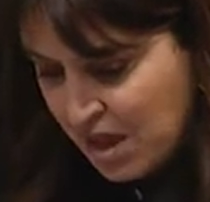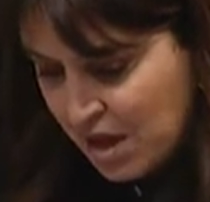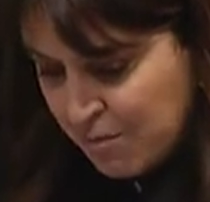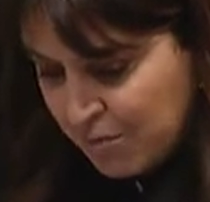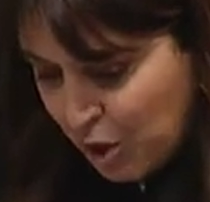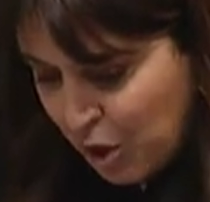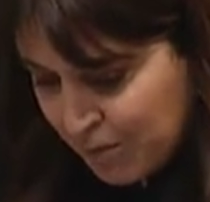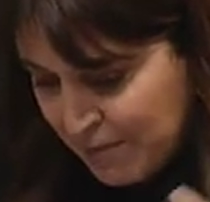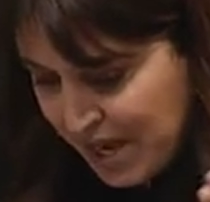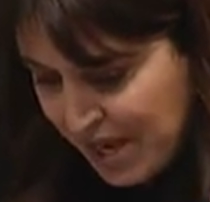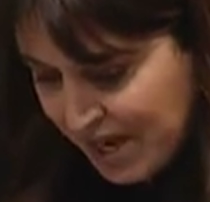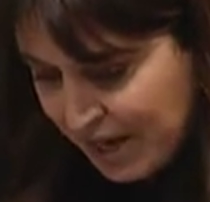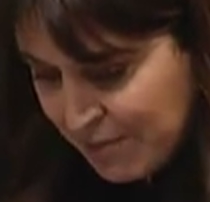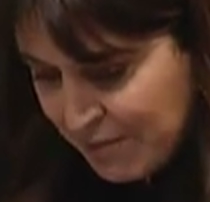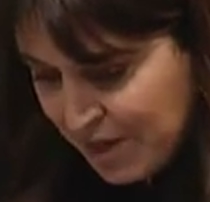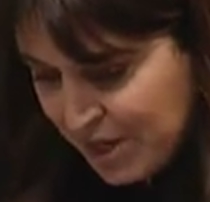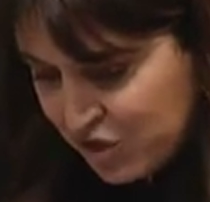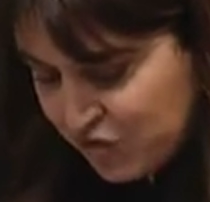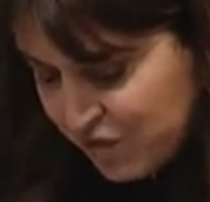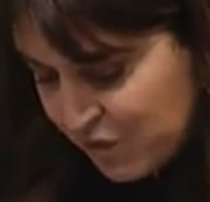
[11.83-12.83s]

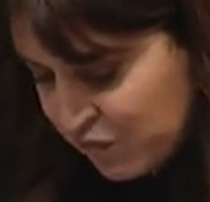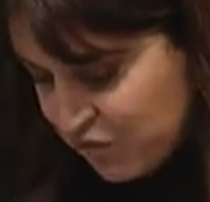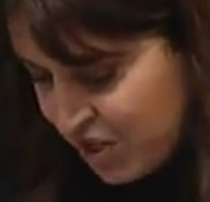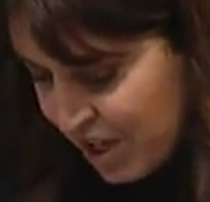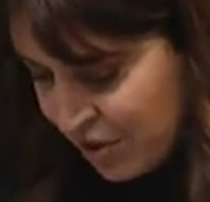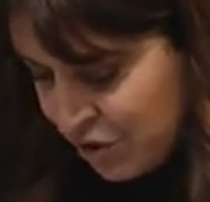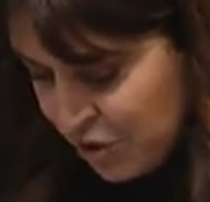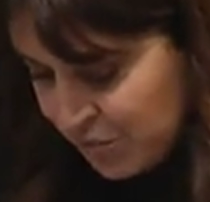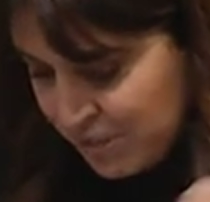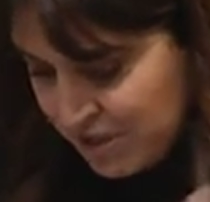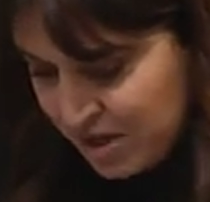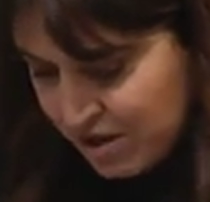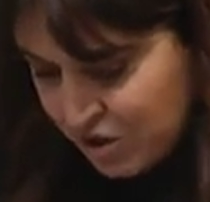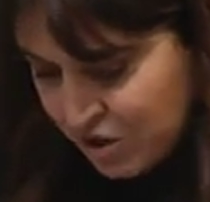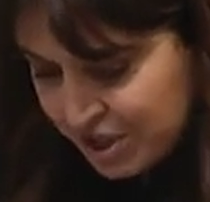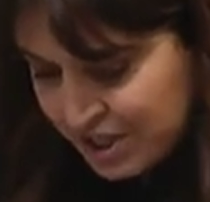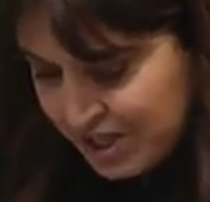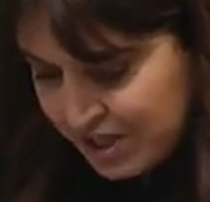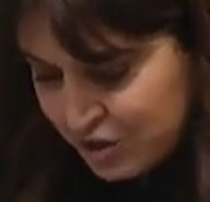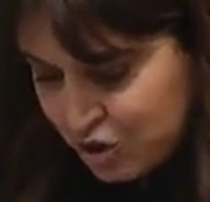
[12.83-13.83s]
Premièrement, je vais vous en nommer euh,
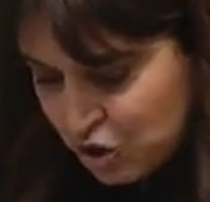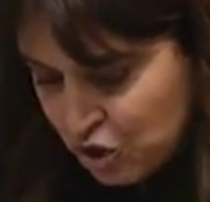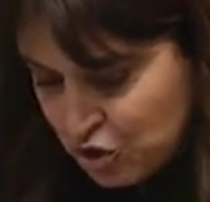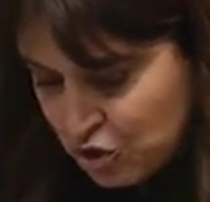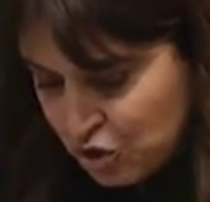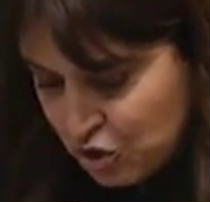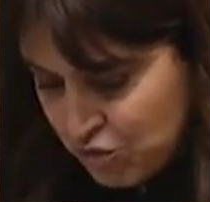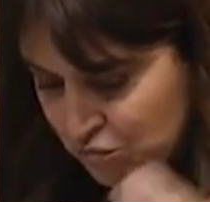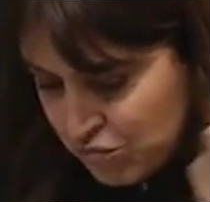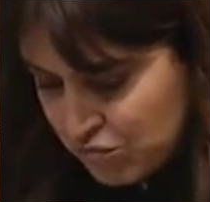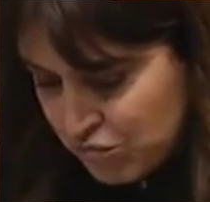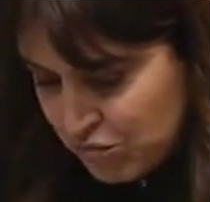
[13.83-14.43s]
quelques-uns